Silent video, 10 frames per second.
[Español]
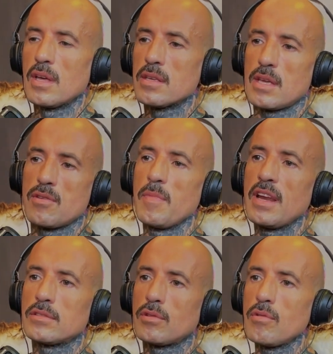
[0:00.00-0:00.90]
O sea,
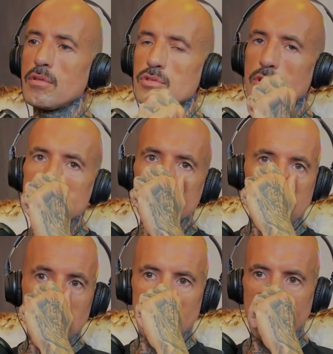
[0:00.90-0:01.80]
yo mira, todos los
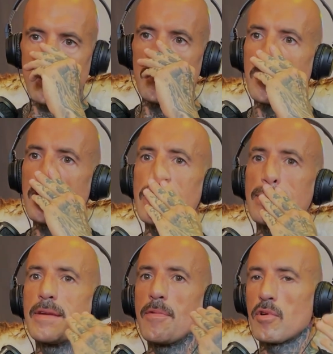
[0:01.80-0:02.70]
coaches que he tenido en mi
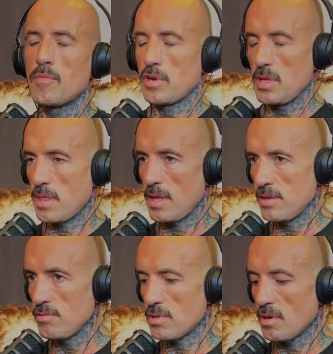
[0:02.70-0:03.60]
vida, yo llevo como
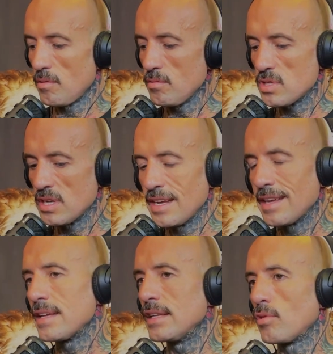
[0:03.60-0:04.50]
15 años de coach
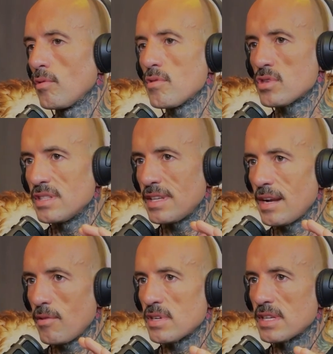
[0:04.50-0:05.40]
y todos los
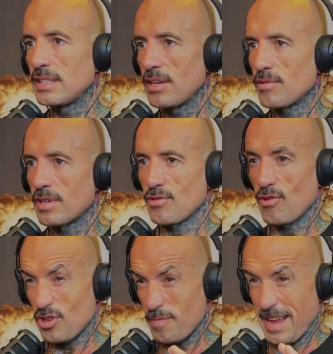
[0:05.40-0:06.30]
entrenadores que he tenido,
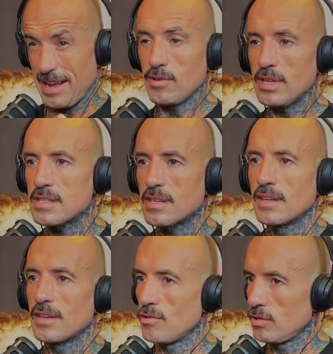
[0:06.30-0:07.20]
que son los
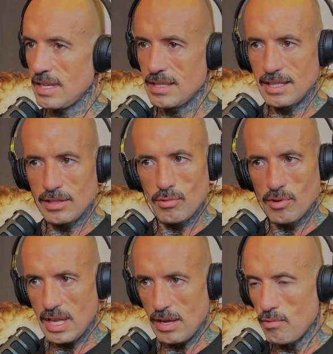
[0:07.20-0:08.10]
mejores, no tienen
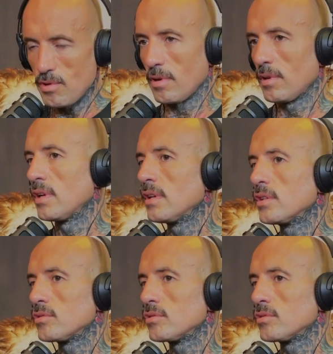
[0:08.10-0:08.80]
título ninguno.